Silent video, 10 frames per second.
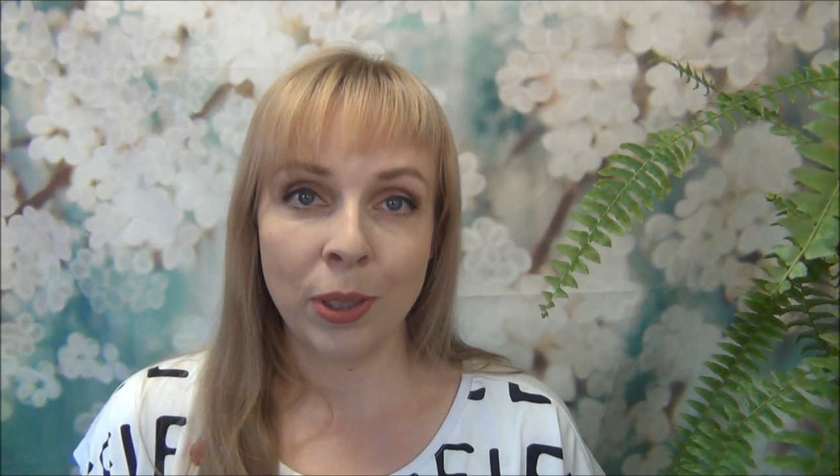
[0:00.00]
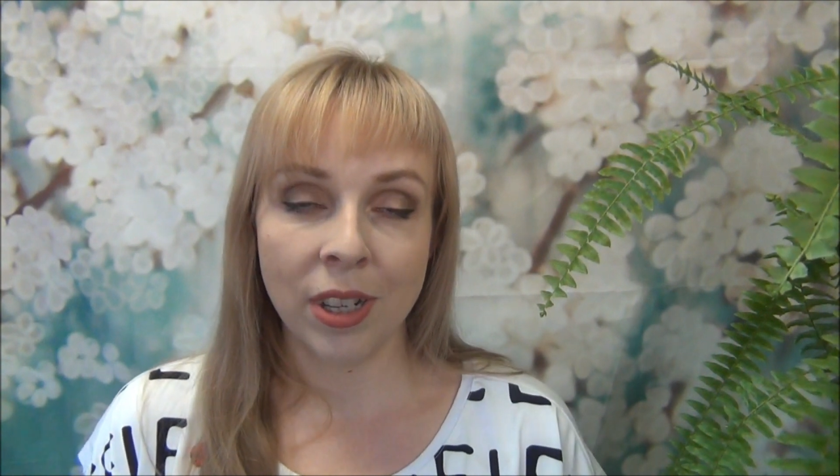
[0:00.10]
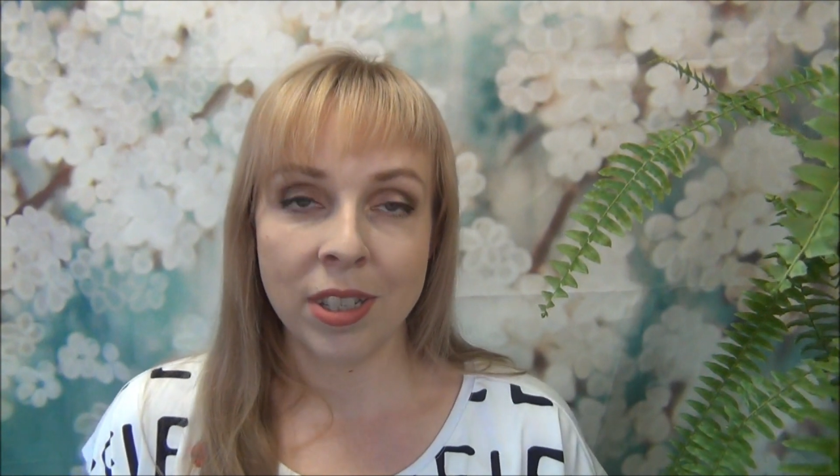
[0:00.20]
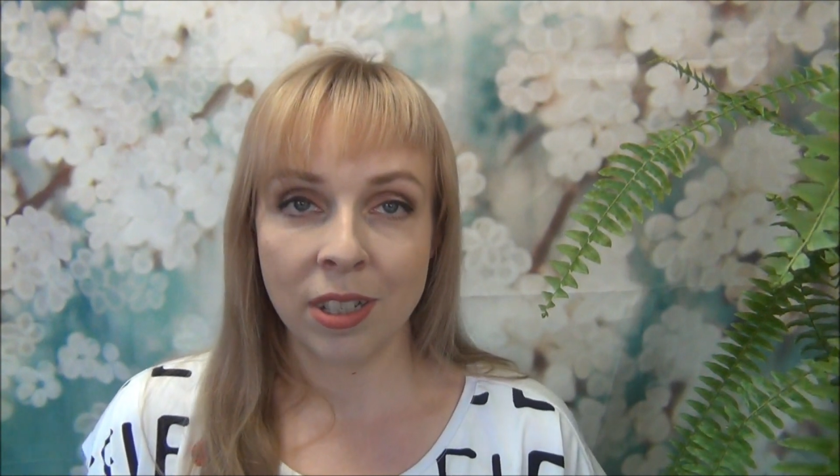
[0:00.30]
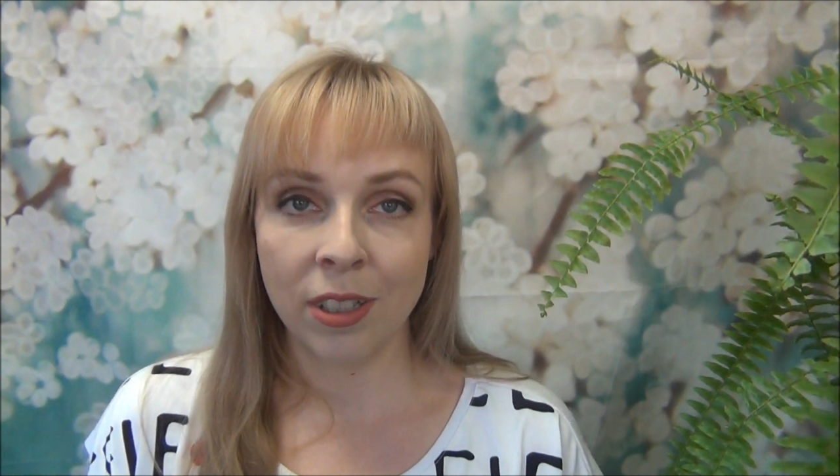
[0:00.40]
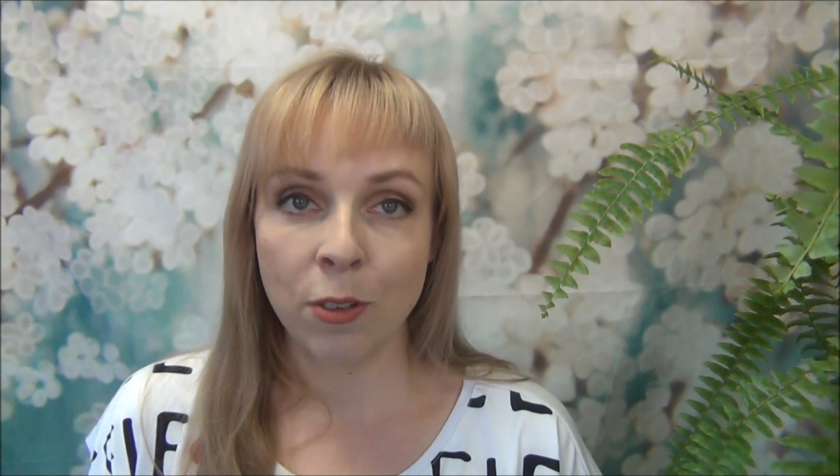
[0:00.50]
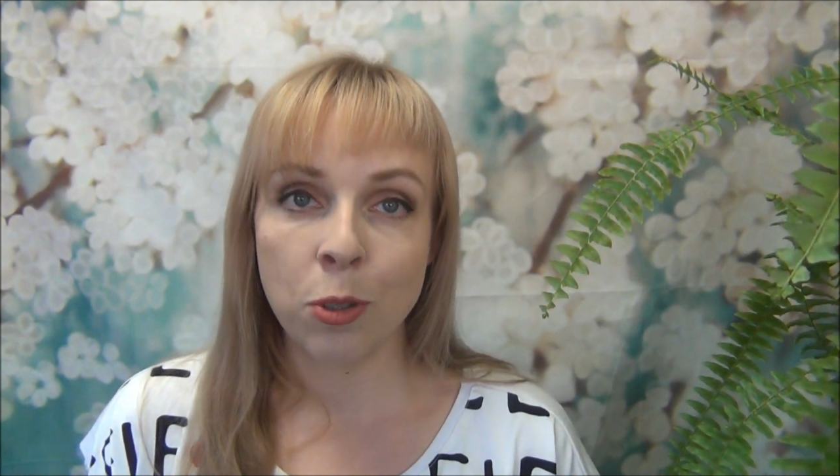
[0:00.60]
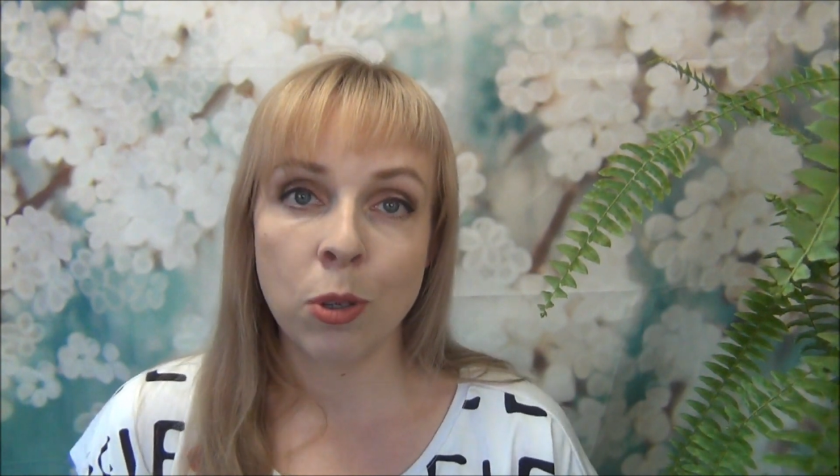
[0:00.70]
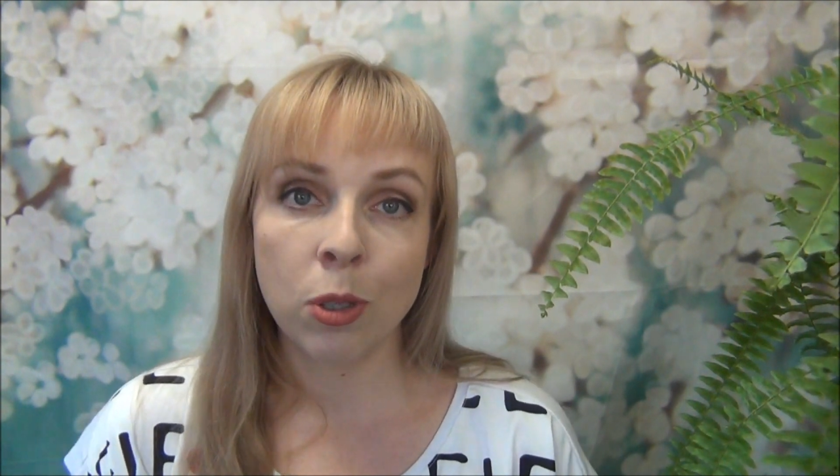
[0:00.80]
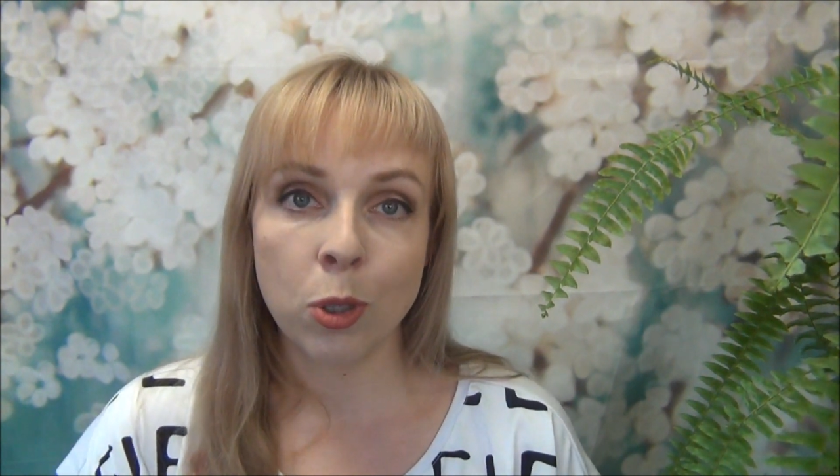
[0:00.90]
потратила на
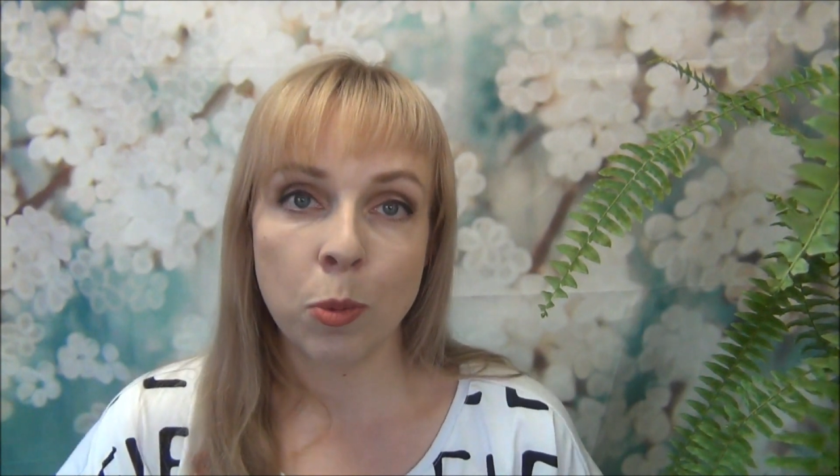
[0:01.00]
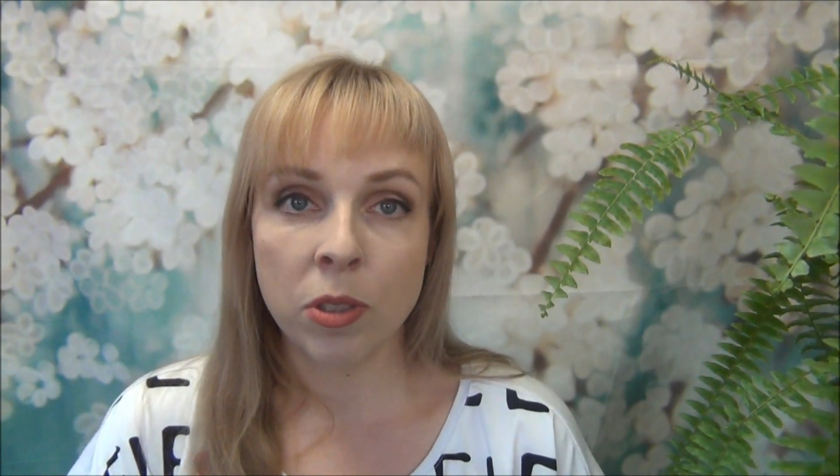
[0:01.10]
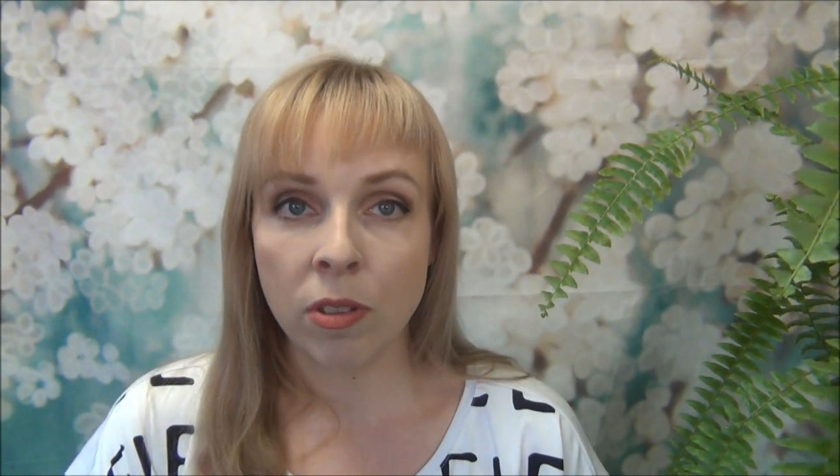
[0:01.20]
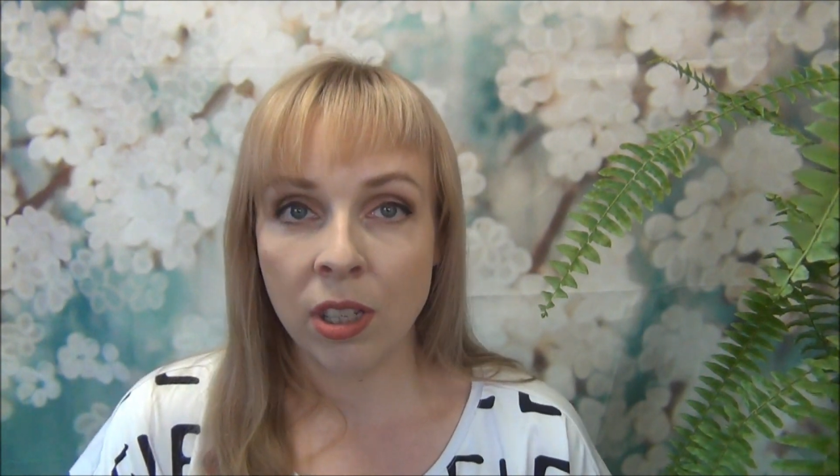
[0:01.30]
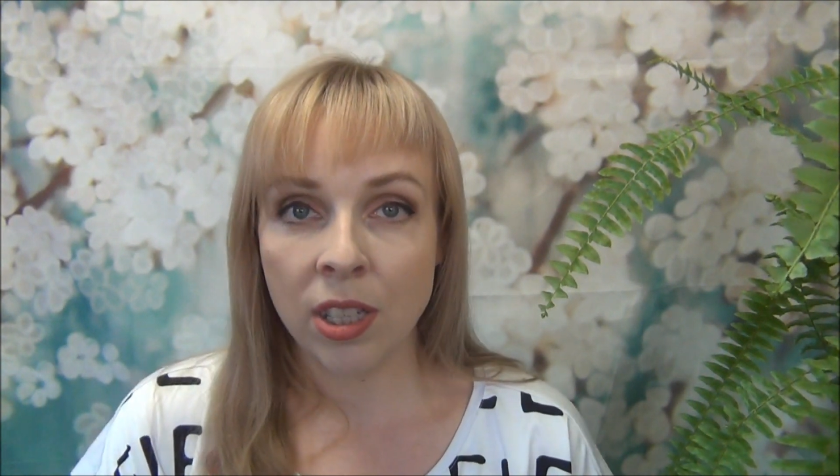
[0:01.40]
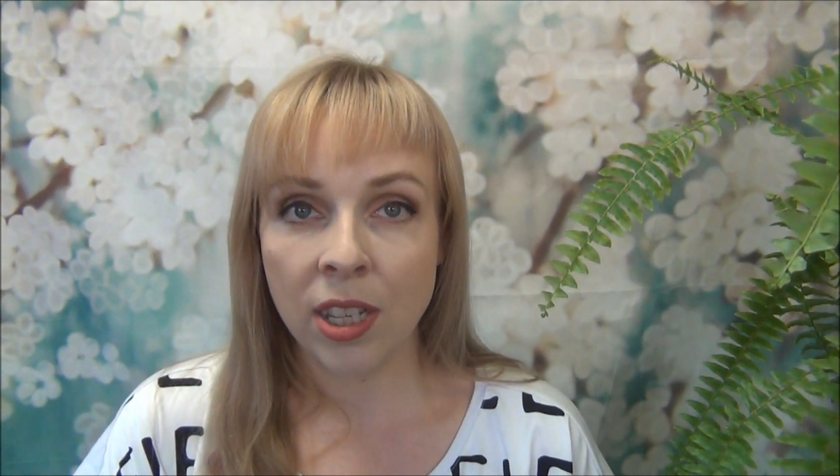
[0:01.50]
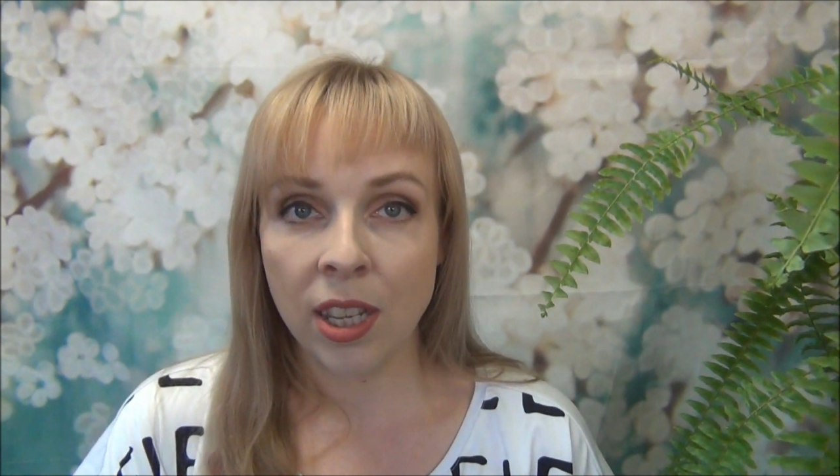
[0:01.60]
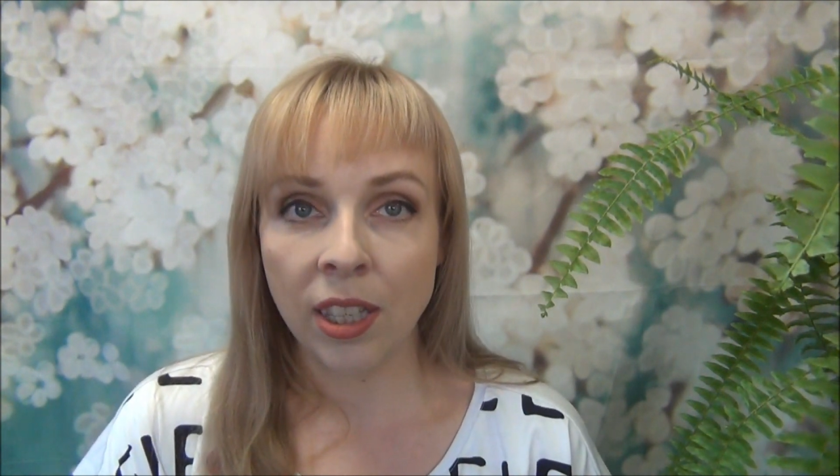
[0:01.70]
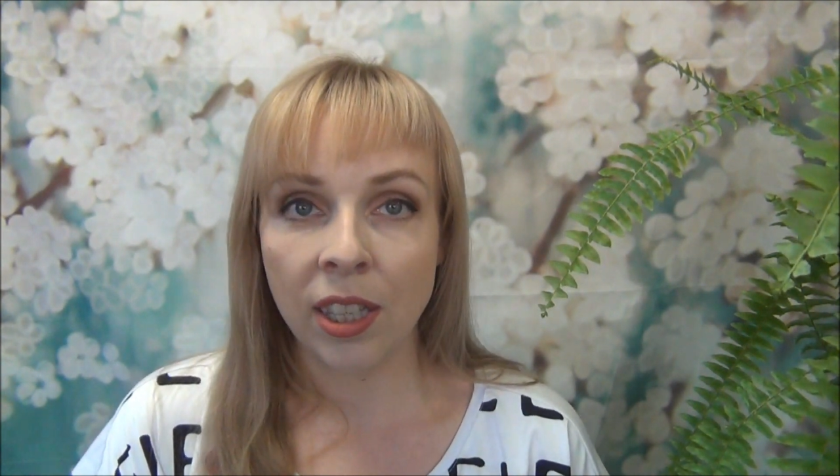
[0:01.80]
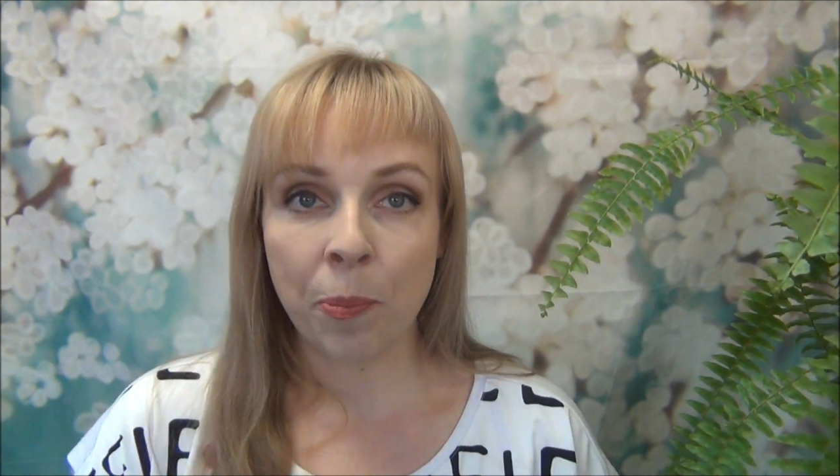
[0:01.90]
все это собственные
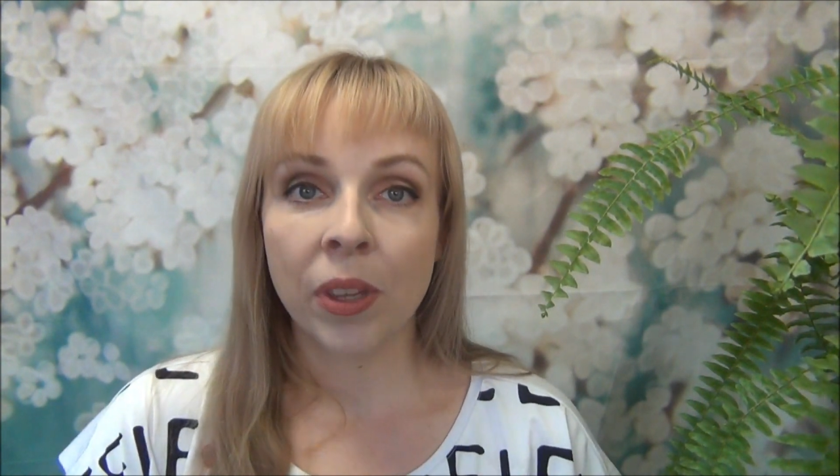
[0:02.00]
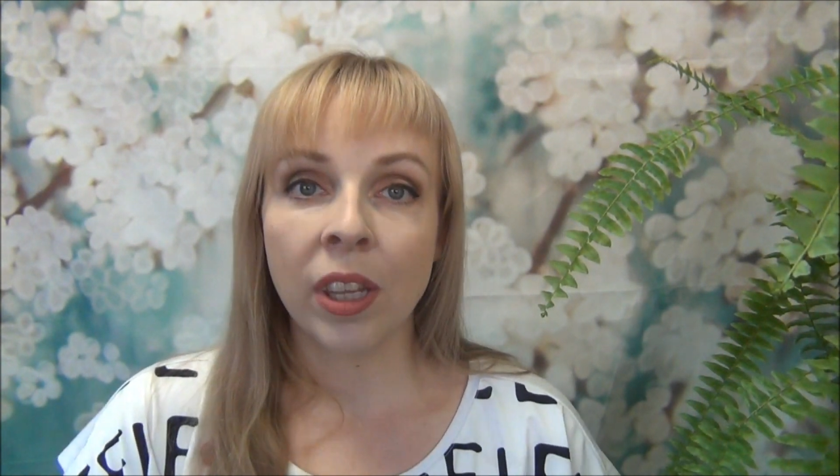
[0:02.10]
деньги.